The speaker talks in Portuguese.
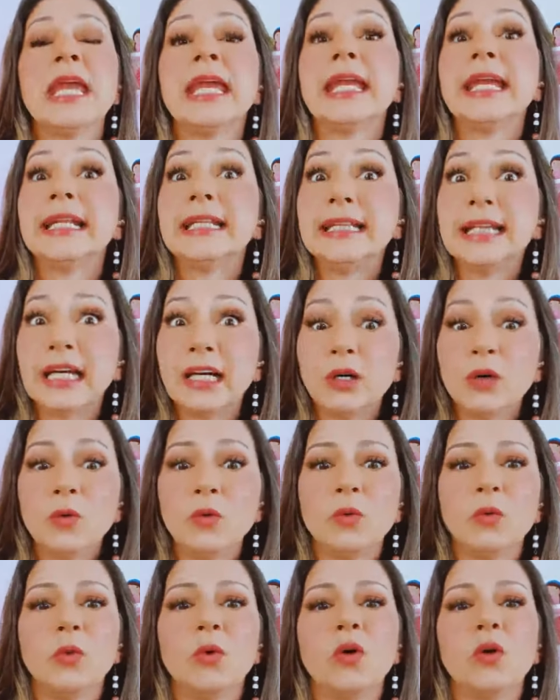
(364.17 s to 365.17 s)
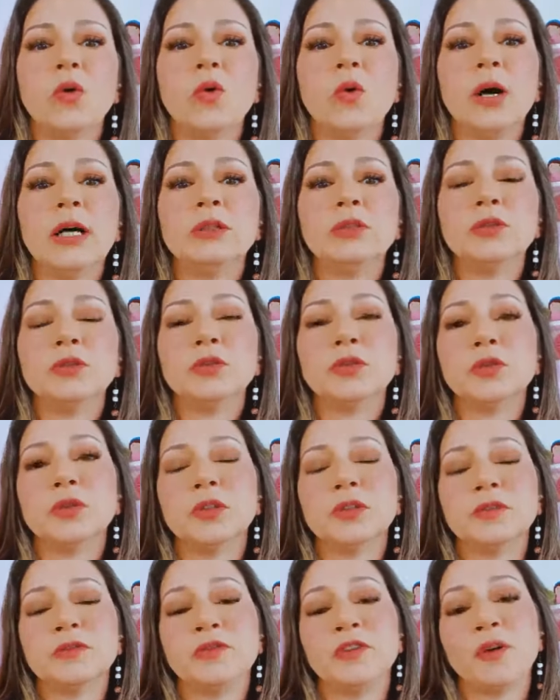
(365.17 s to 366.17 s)
Então, quando
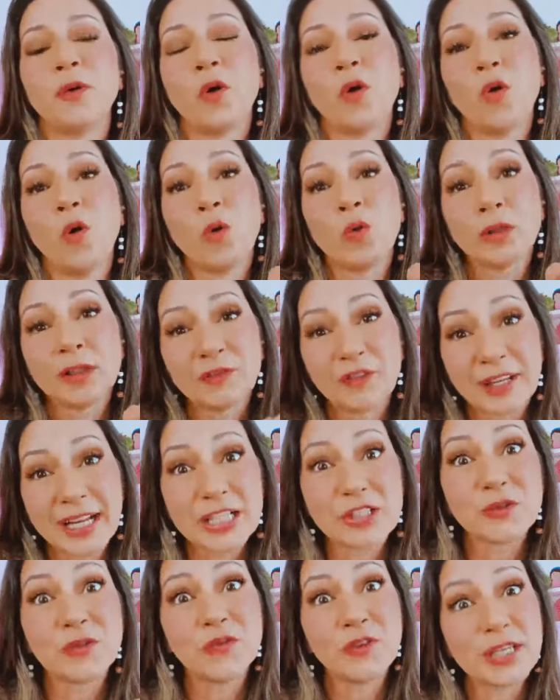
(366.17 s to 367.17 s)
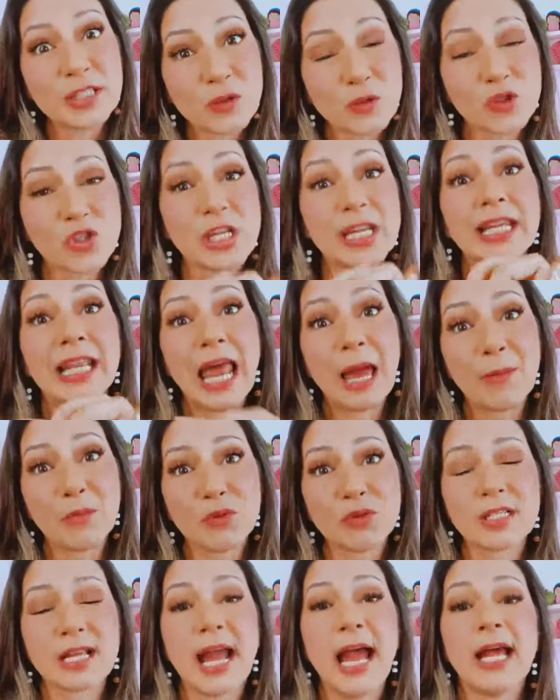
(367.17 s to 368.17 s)
tu fica difícil de ir lá
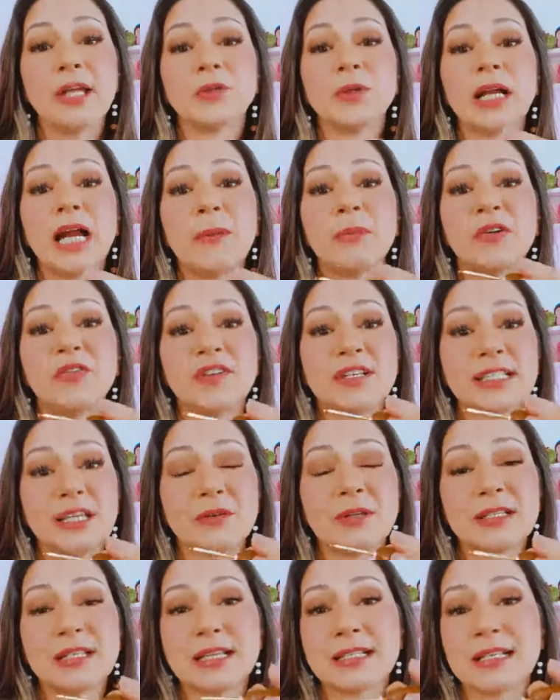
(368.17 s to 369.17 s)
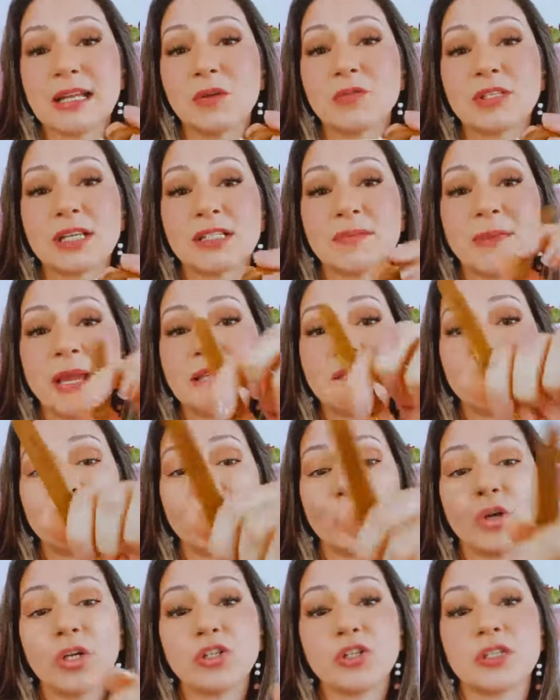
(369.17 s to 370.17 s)
buscar, tu acaba fazendo essas alças mais
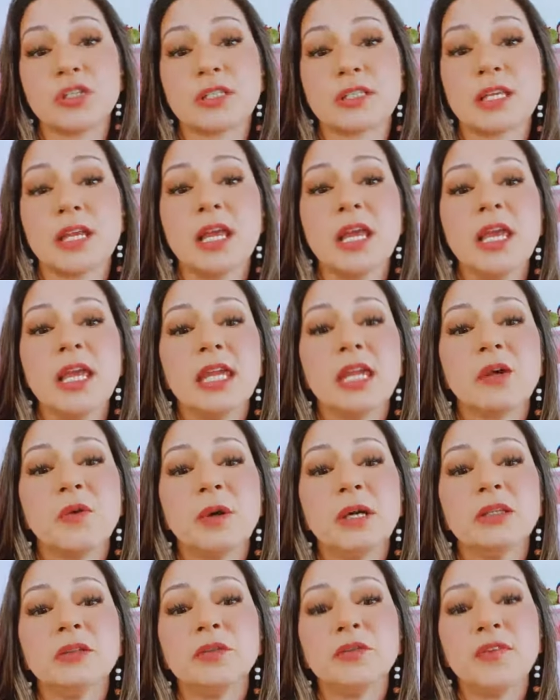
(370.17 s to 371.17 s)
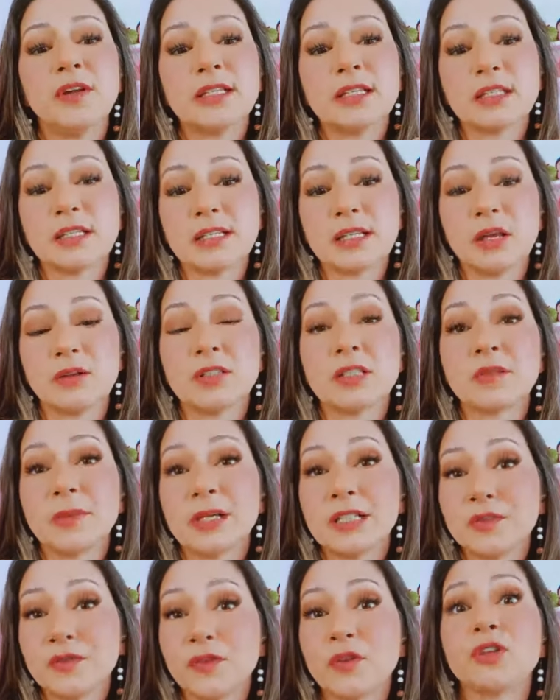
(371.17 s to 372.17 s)
frouxas. E quando tu faz essas alças
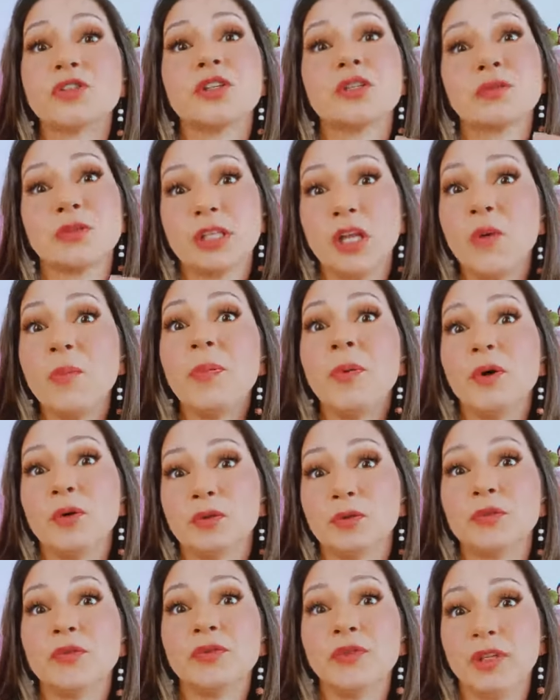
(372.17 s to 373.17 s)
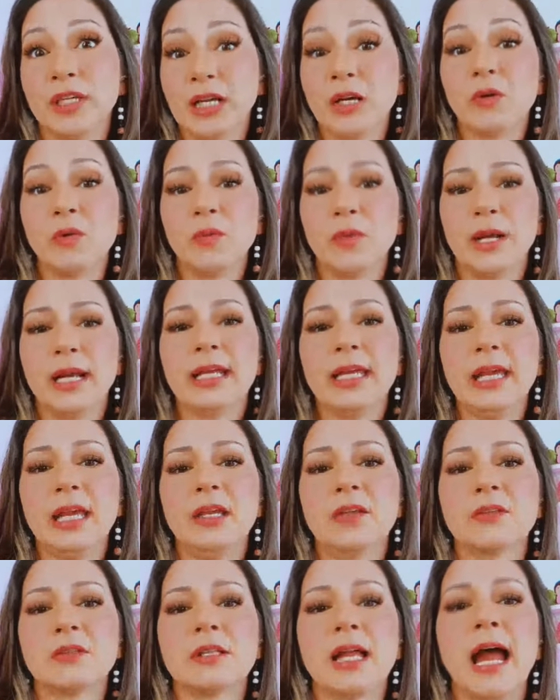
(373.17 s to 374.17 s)
mais frouxas, o teu ponto fica com
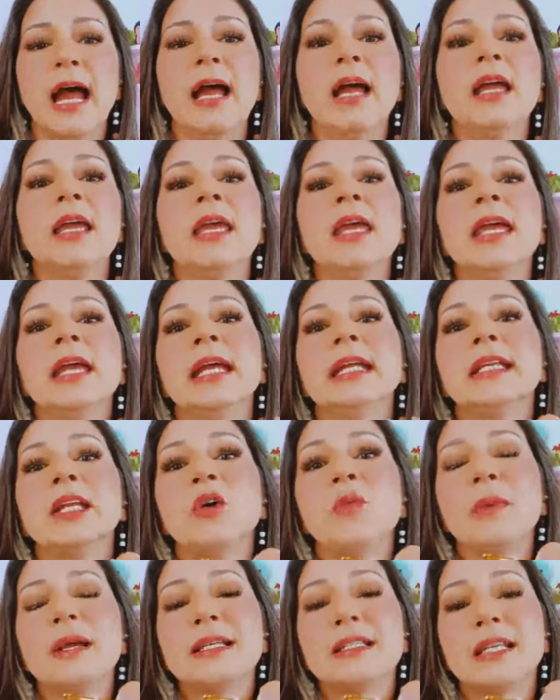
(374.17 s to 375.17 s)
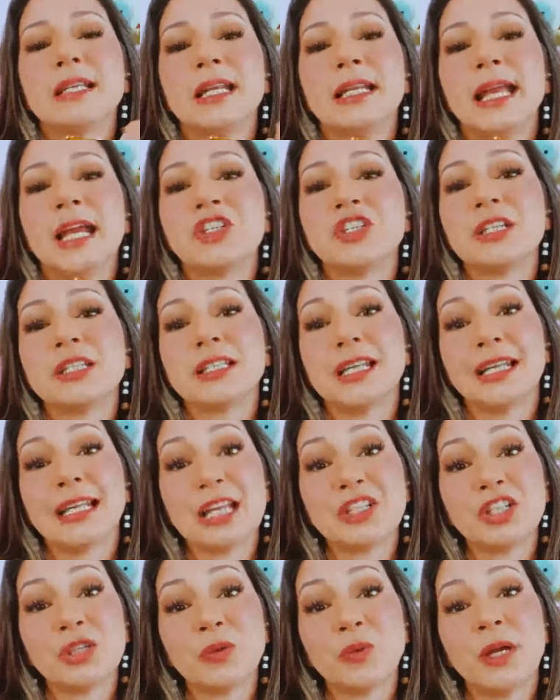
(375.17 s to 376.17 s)
buraquinhos, tá? Então, uma estratégia é a
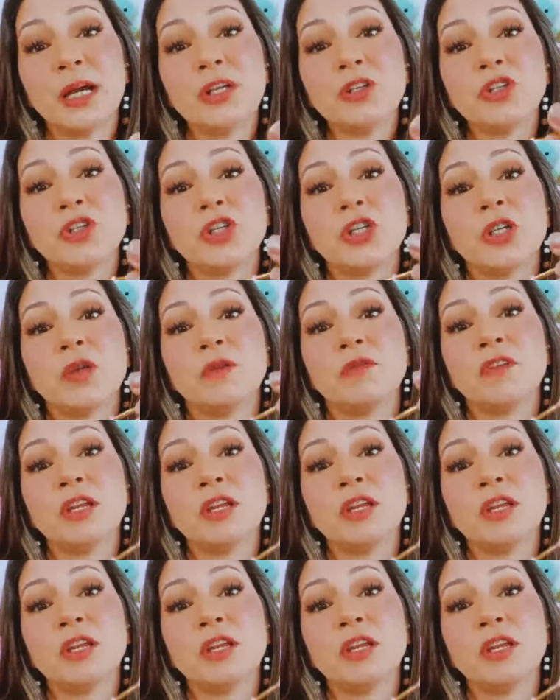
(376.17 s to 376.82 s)
estratégia do ganchinho.